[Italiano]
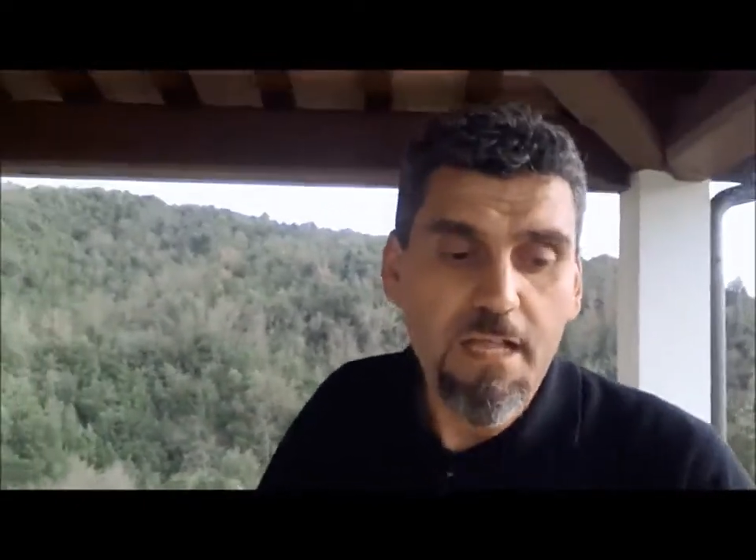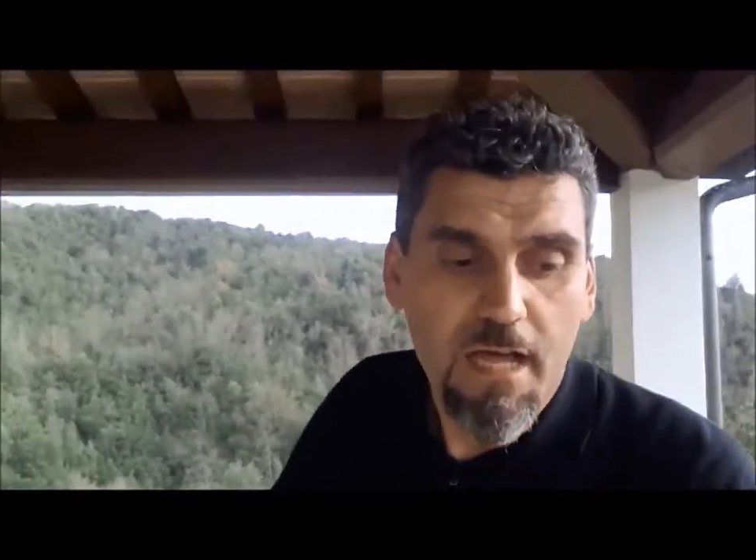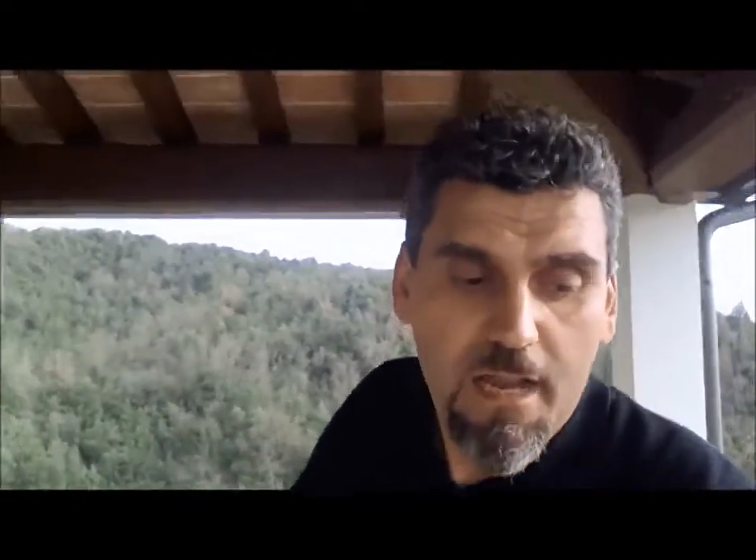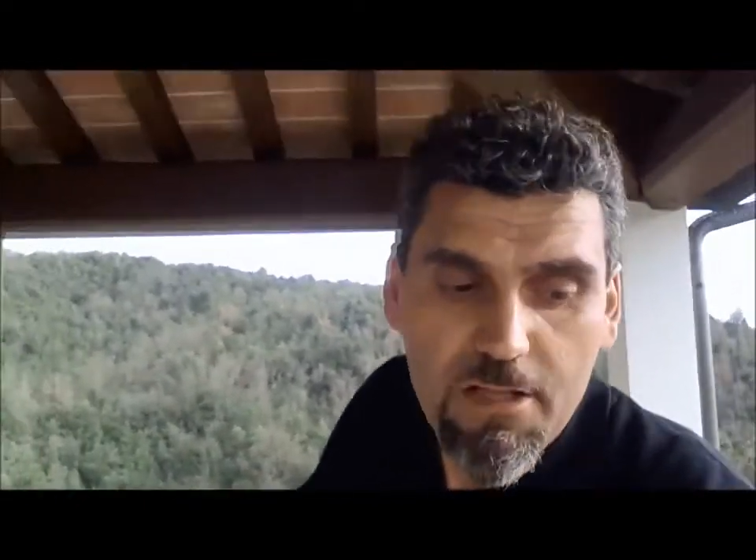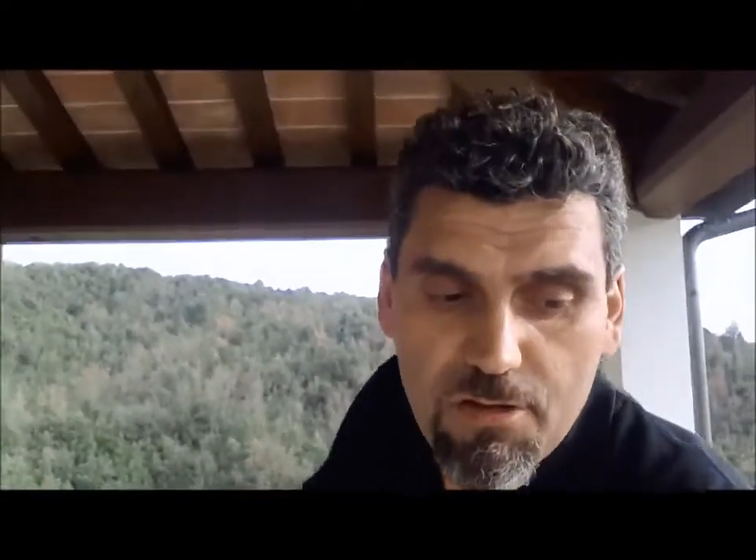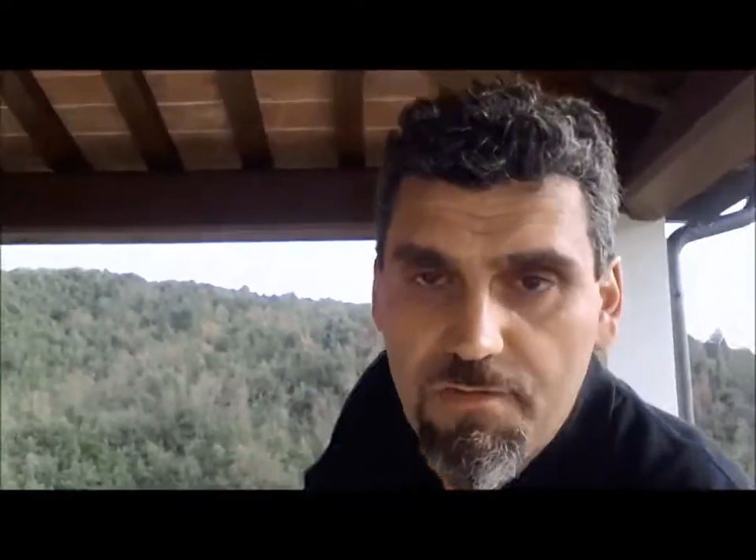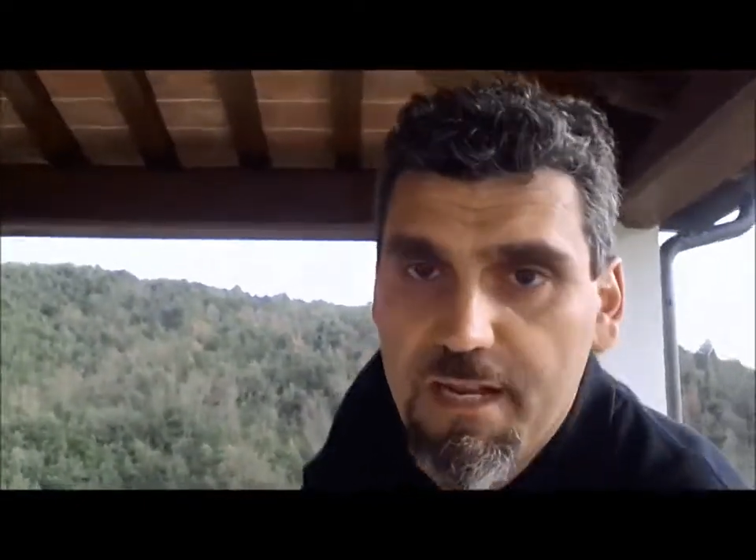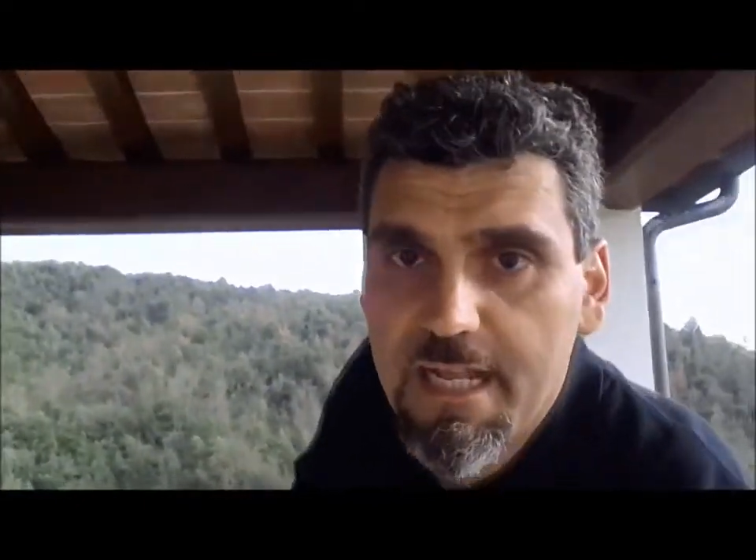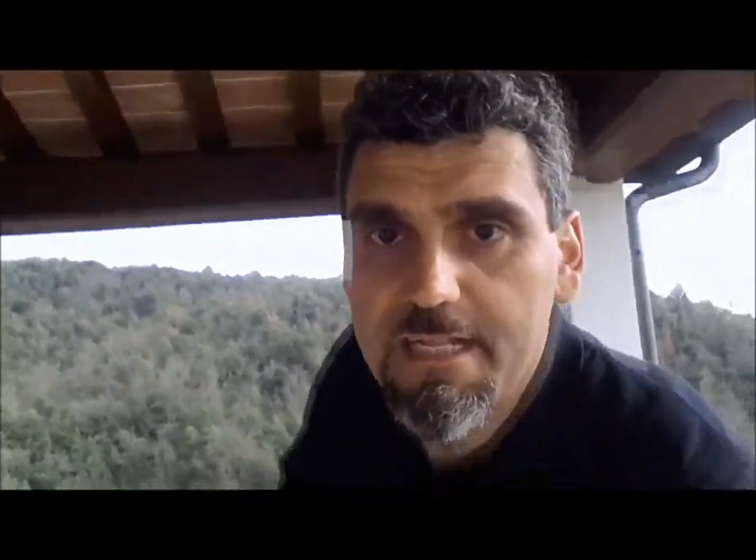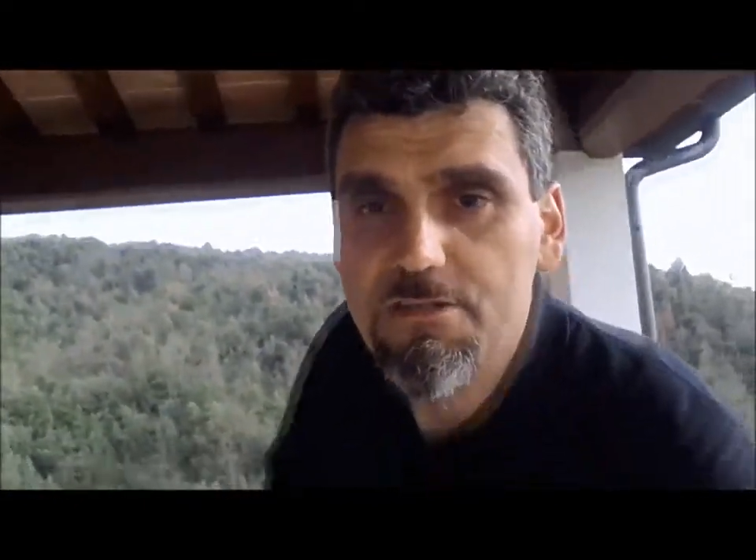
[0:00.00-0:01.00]
Allora
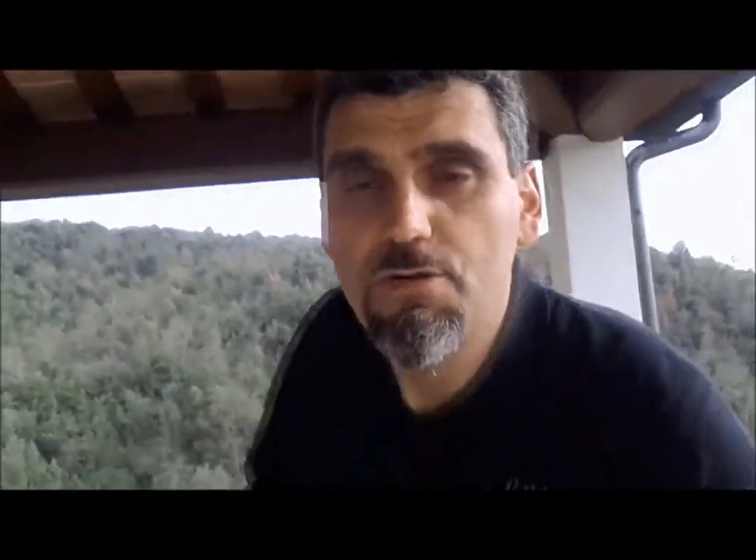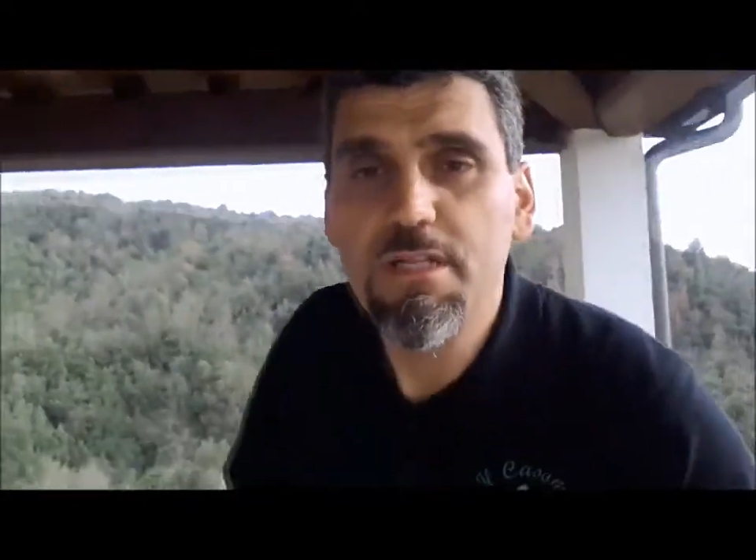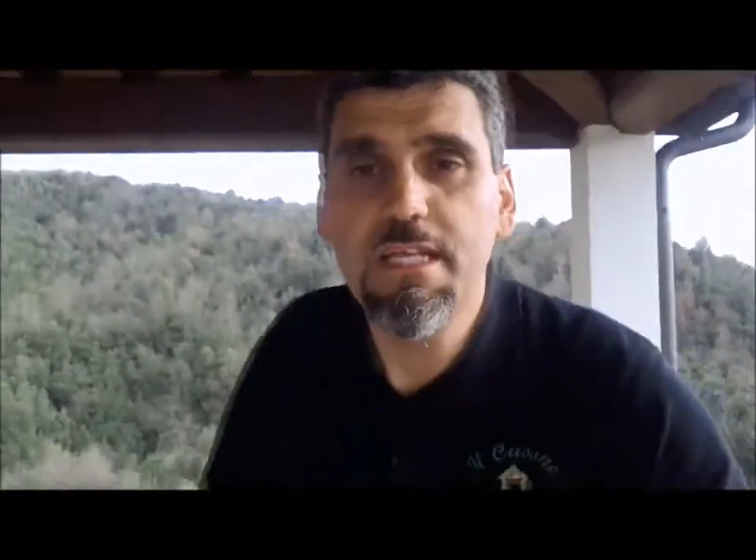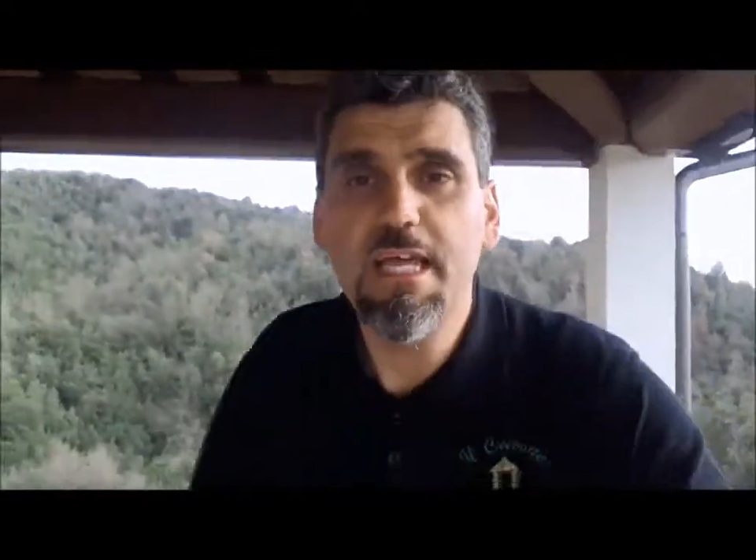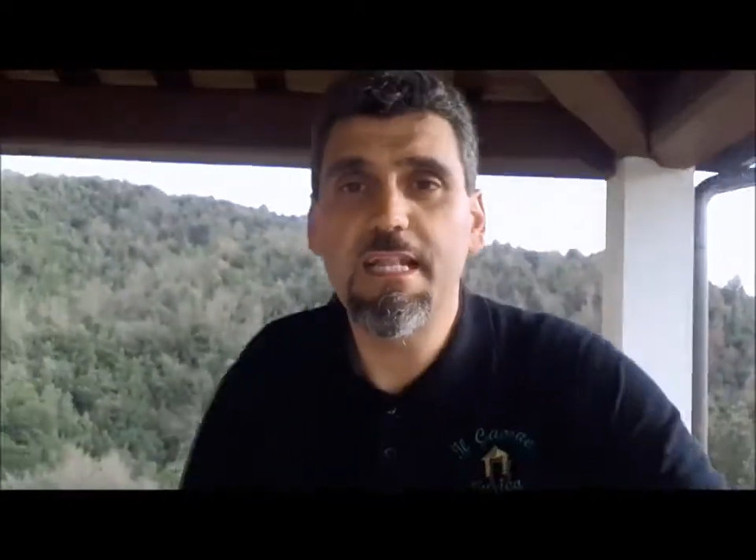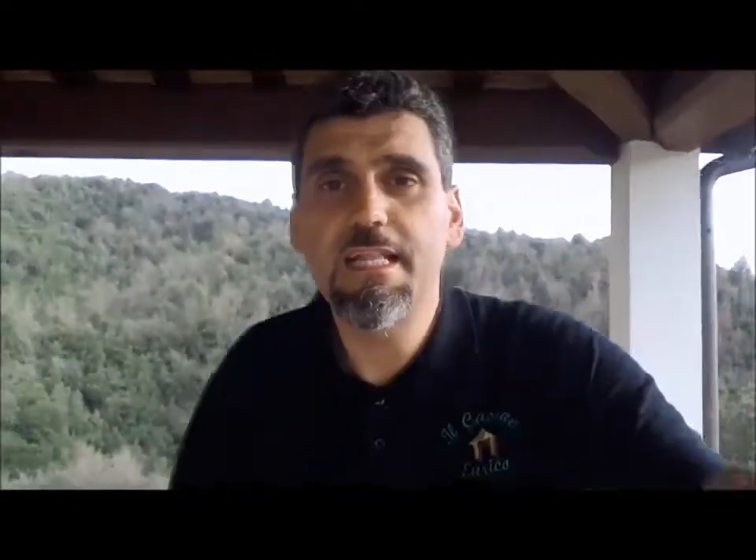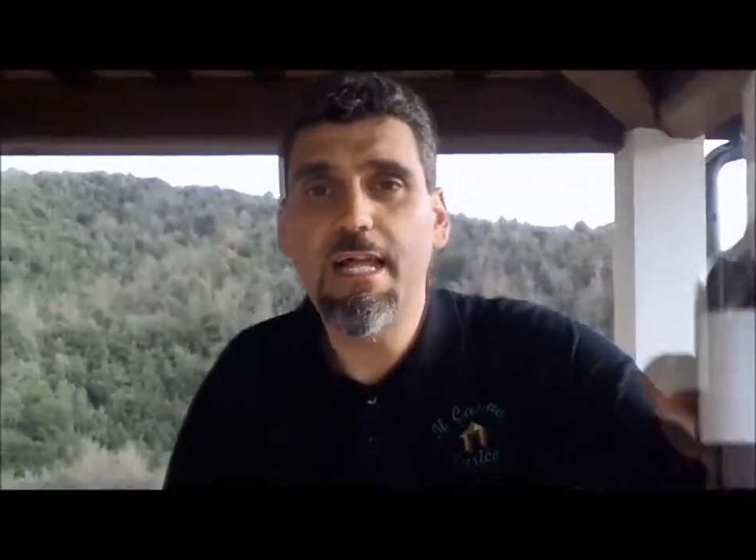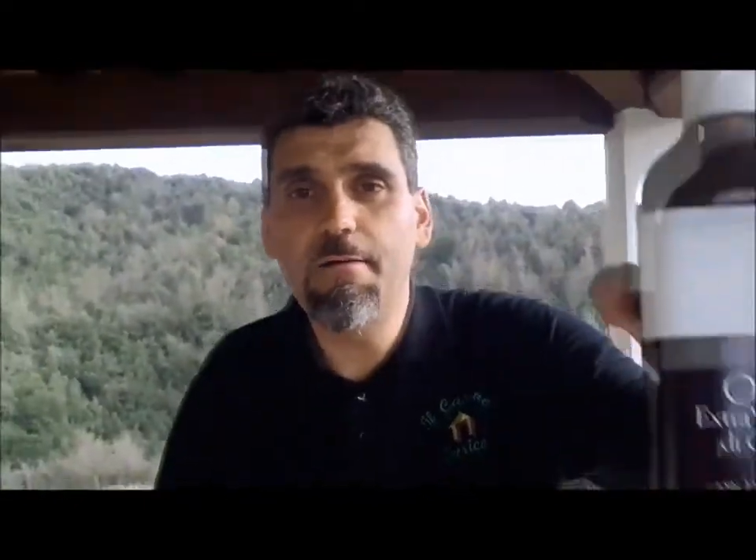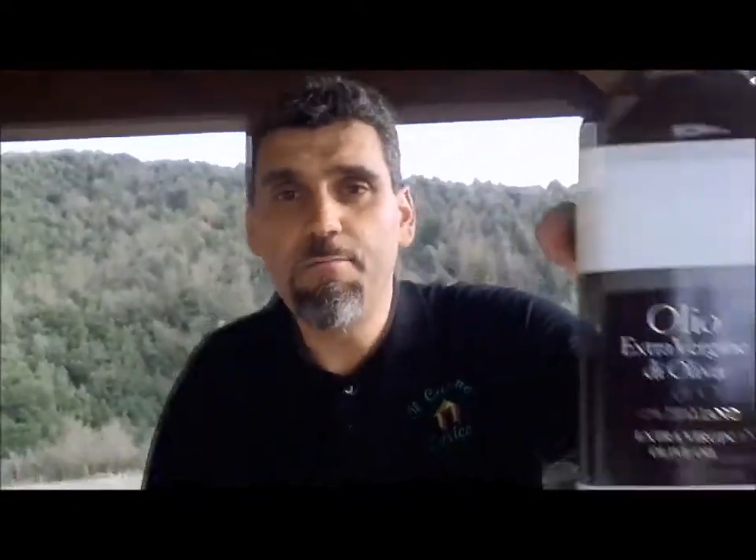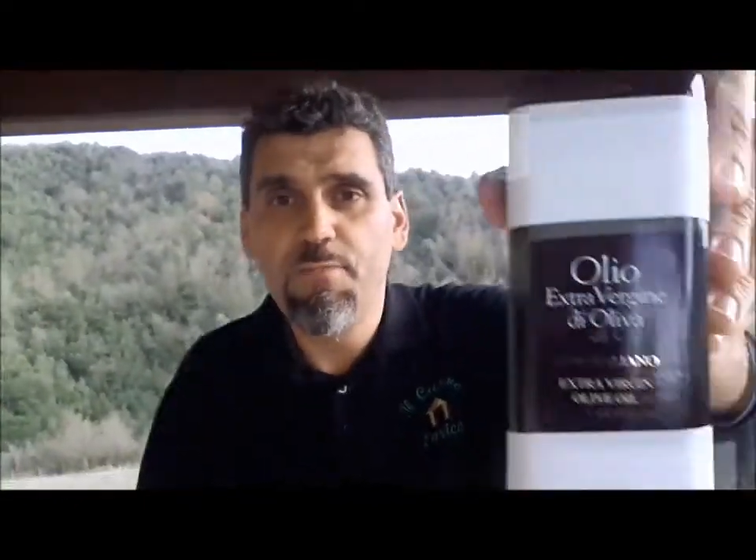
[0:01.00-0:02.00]
troverete
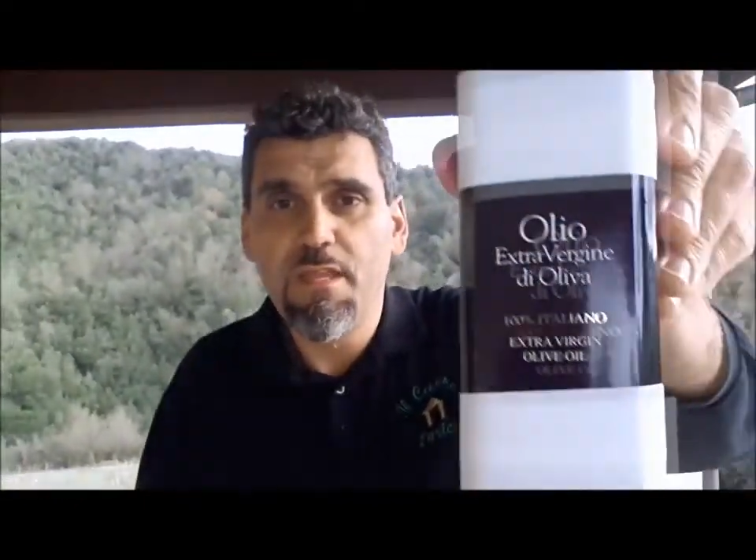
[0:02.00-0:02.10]
sull'etichetta